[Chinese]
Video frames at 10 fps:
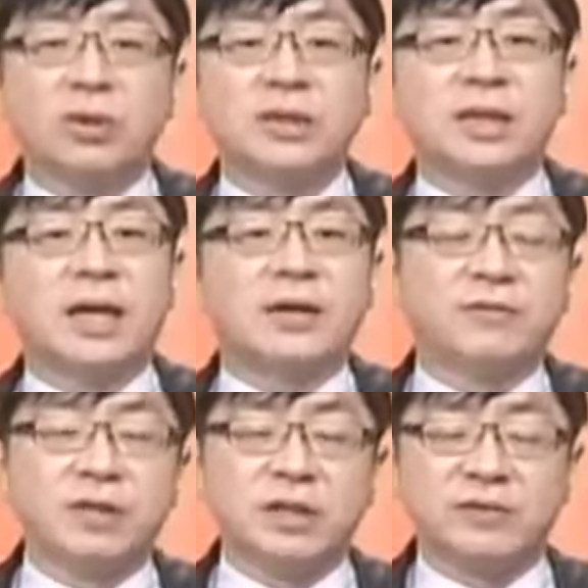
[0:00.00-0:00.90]
统的价
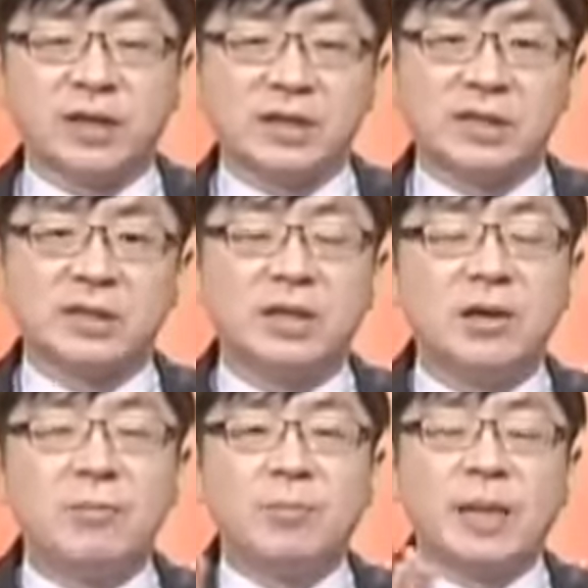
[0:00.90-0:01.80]
量分析方式
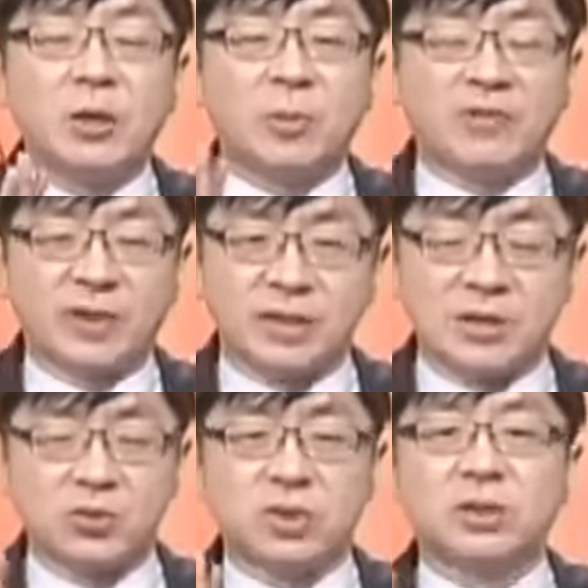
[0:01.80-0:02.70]
没有办法
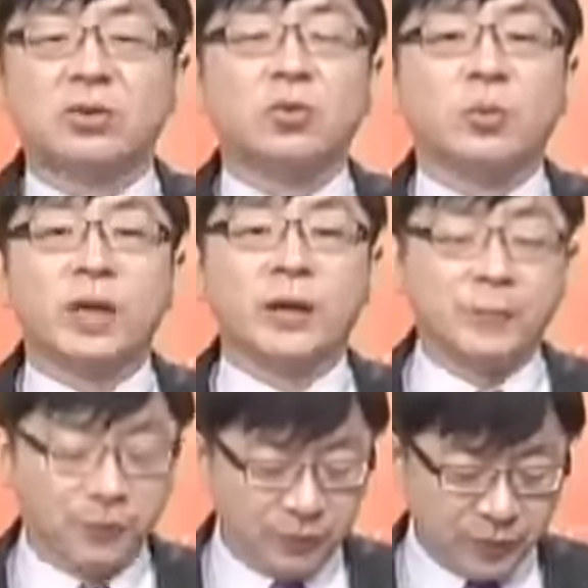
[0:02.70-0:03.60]
操作这种股票，
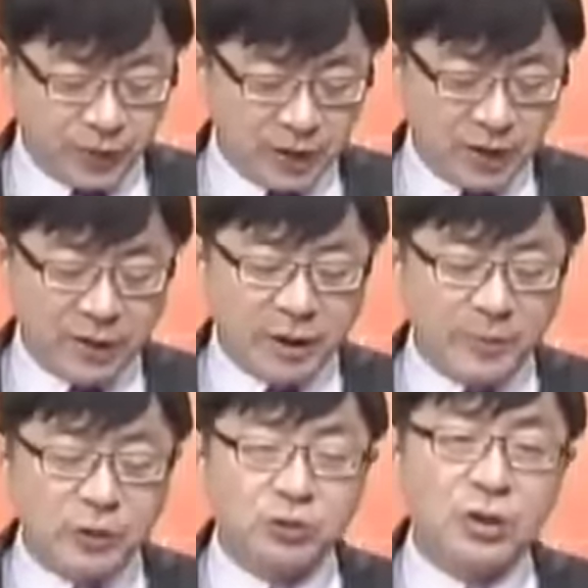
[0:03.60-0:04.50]

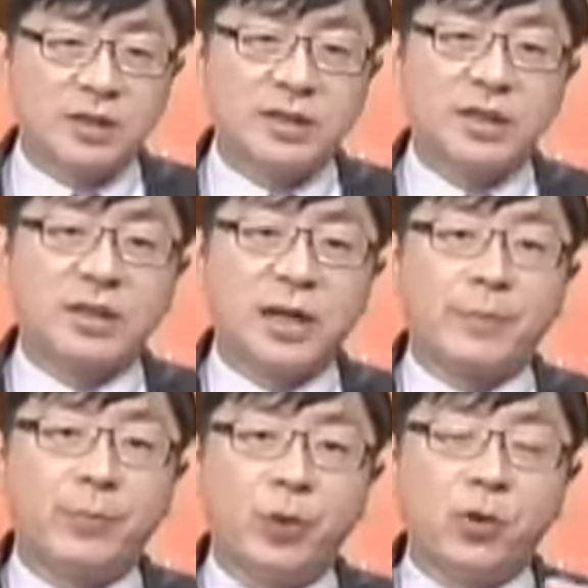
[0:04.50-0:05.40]
你必须要趁
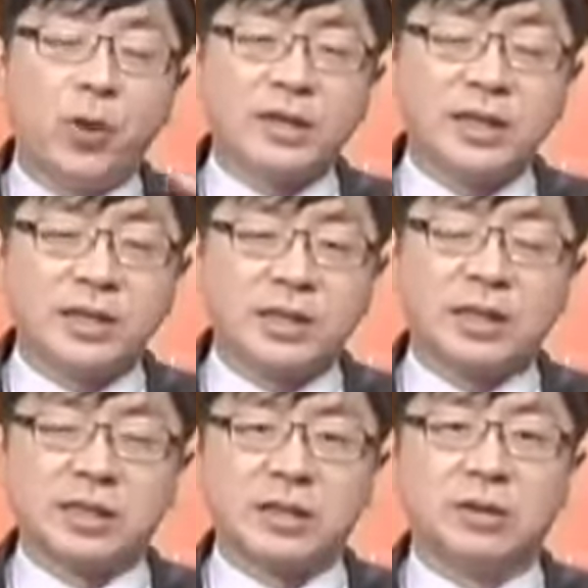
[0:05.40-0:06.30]
它破坏现
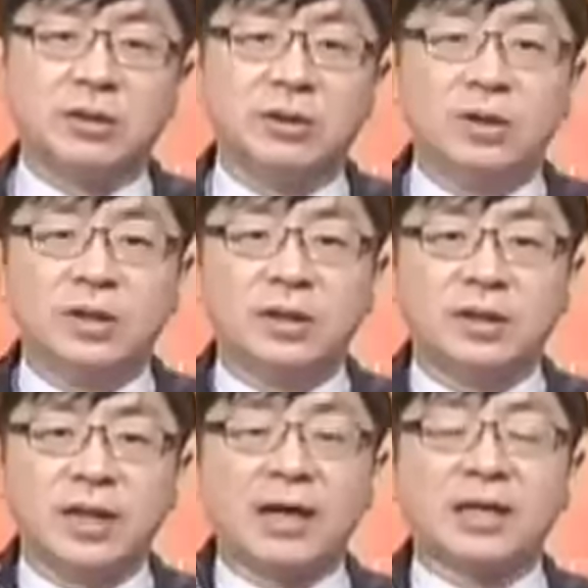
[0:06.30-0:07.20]
行的时候，
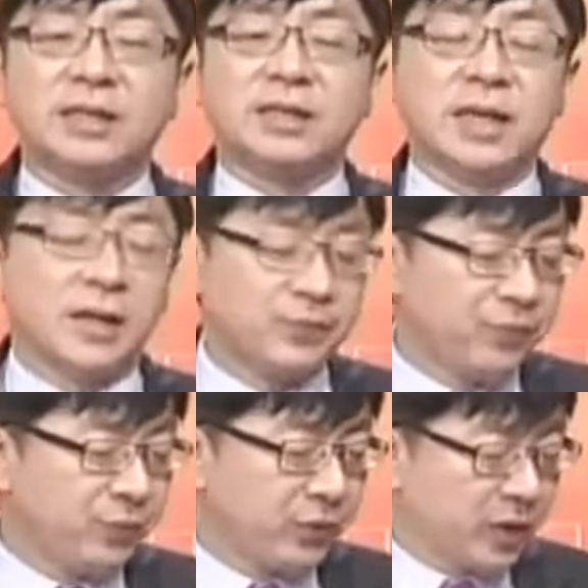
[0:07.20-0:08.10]
大胆进场。
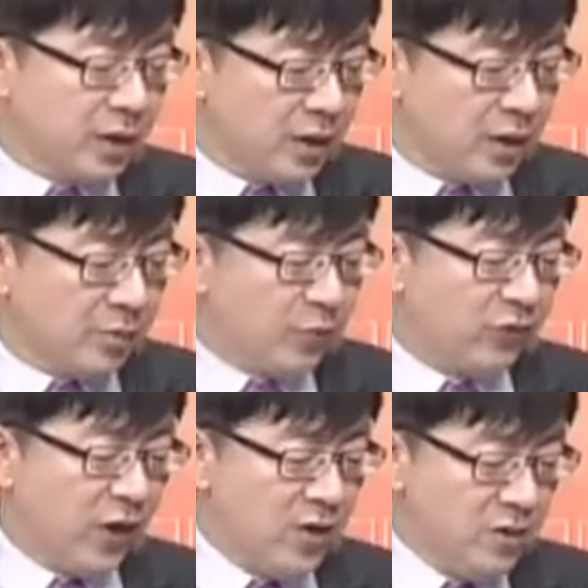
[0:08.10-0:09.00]

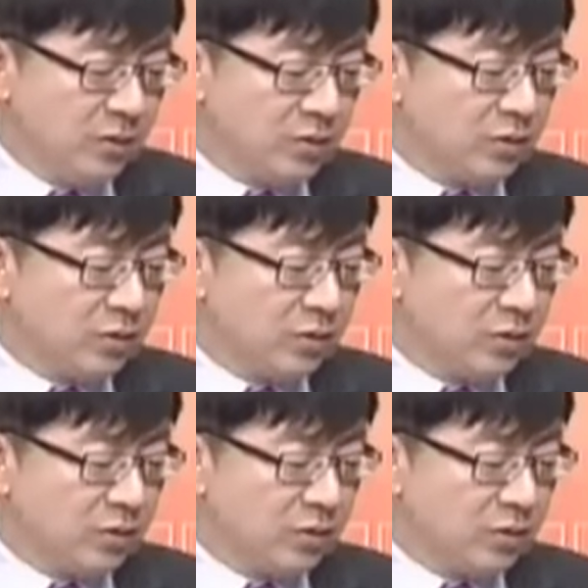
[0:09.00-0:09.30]
补风。